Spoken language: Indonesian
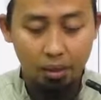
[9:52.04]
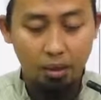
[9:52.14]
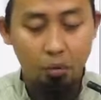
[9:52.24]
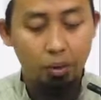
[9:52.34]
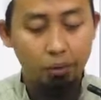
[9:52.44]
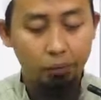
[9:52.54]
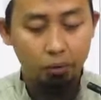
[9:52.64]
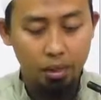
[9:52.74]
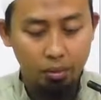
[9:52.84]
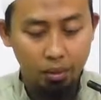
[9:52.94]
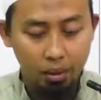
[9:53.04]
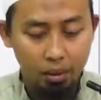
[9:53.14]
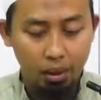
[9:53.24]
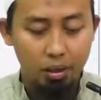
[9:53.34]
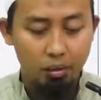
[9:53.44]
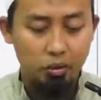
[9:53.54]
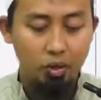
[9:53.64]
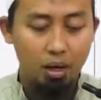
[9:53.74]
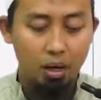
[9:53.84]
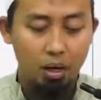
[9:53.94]
adalah wad'ul yamin 'ala
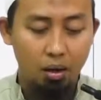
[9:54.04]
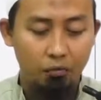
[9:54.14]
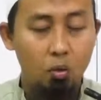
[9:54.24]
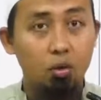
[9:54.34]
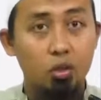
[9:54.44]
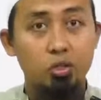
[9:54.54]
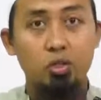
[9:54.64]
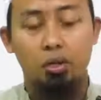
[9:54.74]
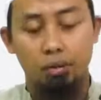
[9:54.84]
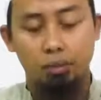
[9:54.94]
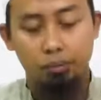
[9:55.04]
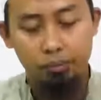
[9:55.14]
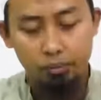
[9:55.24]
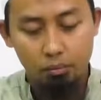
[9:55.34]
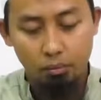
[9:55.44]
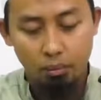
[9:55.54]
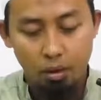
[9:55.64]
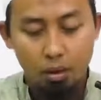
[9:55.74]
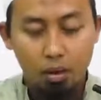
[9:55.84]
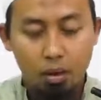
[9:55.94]
shimal fawqa sadr.
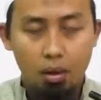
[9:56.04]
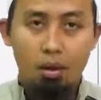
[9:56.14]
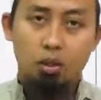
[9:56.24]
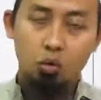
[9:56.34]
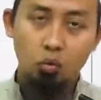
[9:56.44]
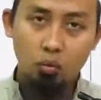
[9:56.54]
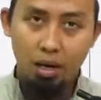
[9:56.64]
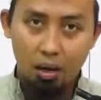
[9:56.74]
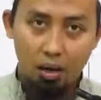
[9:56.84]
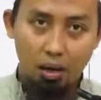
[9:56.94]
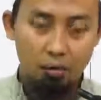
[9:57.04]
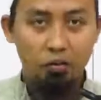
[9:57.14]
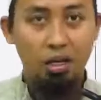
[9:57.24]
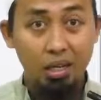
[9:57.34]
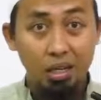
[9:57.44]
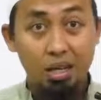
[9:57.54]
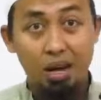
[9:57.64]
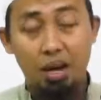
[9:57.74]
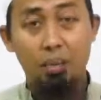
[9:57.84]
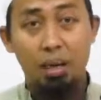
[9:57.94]
Sunnah
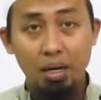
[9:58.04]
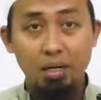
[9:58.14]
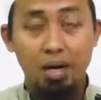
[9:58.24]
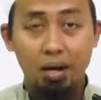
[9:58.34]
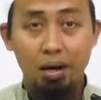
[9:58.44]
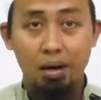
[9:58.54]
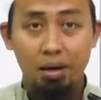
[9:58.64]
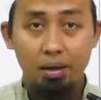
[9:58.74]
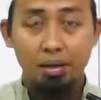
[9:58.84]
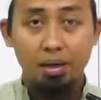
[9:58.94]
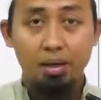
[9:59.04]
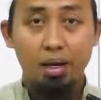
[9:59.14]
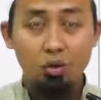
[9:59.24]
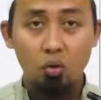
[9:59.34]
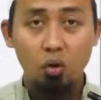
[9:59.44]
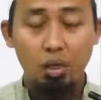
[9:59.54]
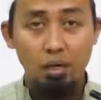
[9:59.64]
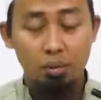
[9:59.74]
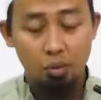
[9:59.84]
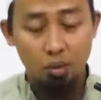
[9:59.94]
fi'liyah, amaliyah yang dianjurkan di
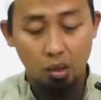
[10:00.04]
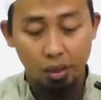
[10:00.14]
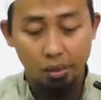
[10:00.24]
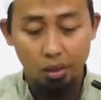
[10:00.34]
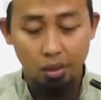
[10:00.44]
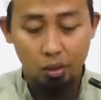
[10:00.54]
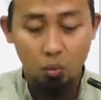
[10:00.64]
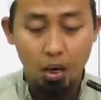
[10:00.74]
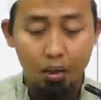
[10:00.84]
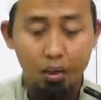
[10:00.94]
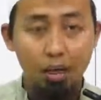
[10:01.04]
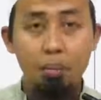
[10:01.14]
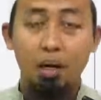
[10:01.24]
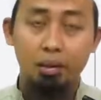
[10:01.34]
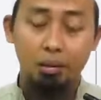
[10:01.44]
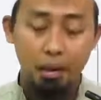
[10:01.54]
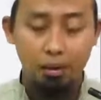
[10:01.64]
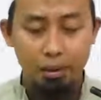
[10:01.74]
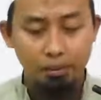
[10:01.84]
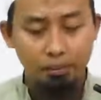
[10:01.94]
dalam salat. Yang kedua adalah
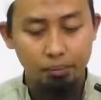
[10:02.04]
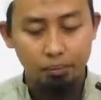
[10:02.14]
meletakkan